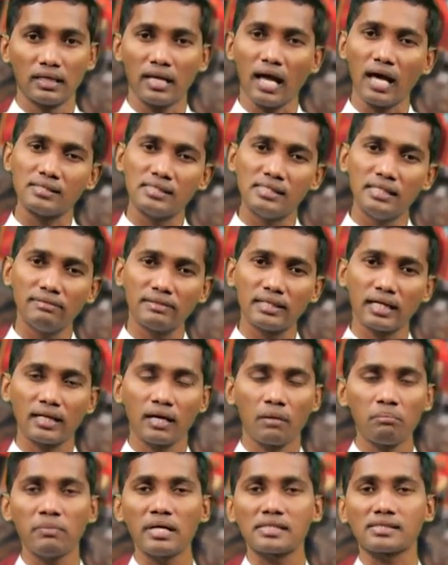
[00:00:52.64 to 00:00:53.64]
నా జీవిత
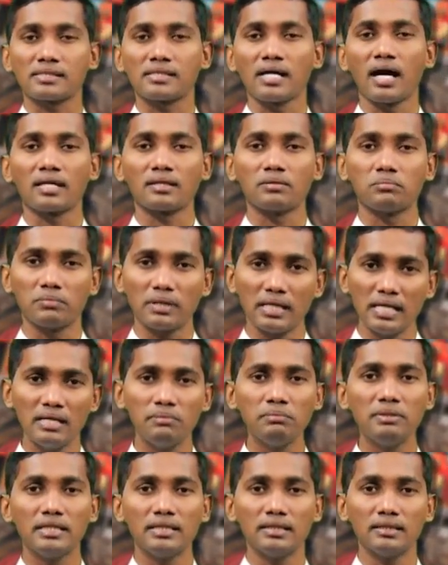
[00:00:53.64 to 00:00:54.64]
గమ్యస్థానం
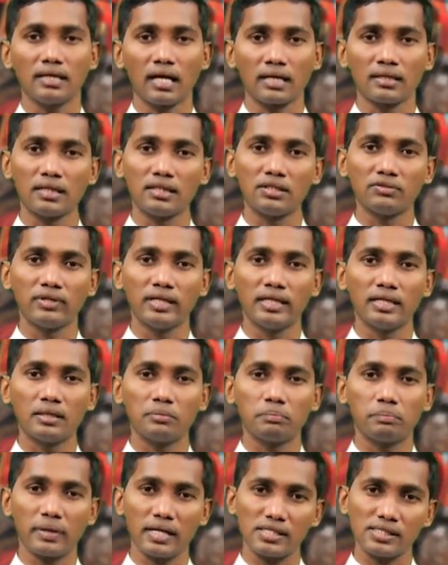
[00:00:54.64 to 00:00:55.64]
ఏమిటి అన్నటువంటి
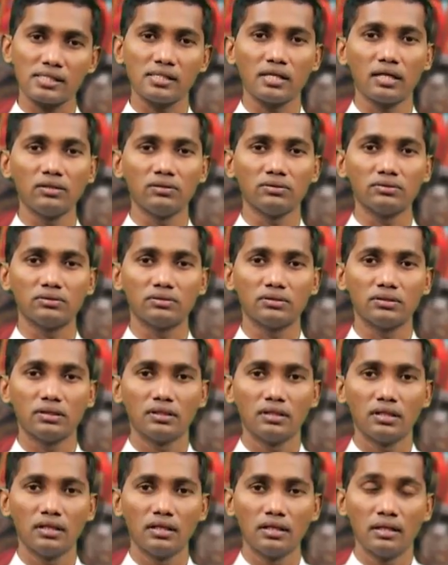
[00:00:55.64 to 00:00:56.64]
ప్రశ్నలు
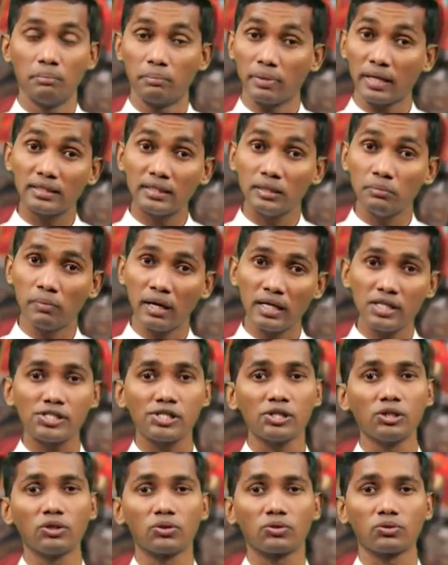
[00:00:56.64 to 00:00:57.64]
ప్రతి
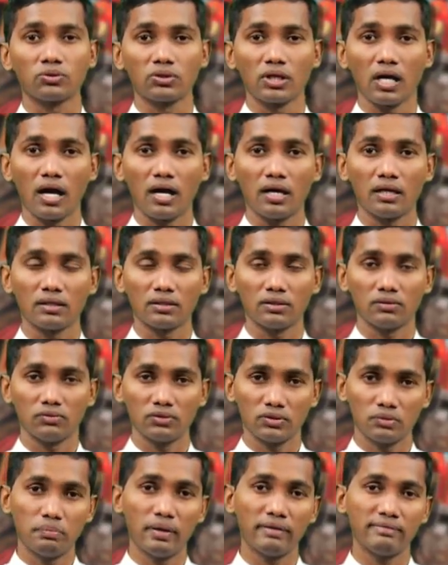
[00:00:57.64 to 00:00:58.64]
మనిషిలో కూడా
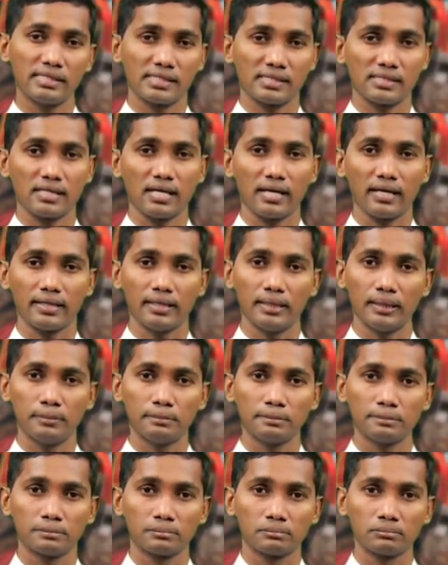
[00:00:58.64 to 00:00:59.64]
ఉద్భవిస్తాయి
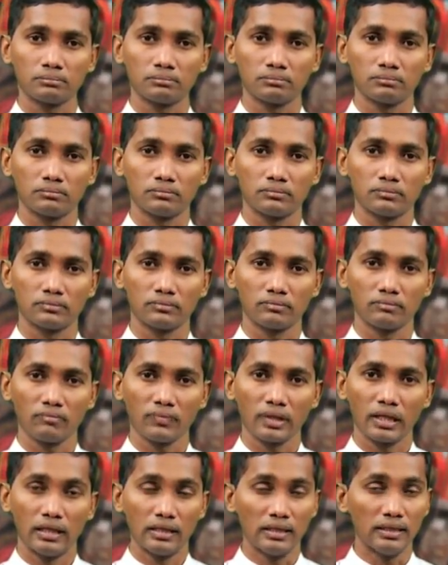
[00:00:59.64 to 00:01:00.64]

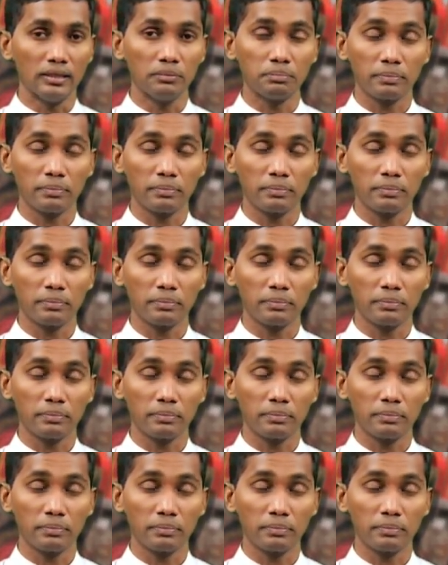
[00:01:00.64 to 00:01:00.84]
ఈ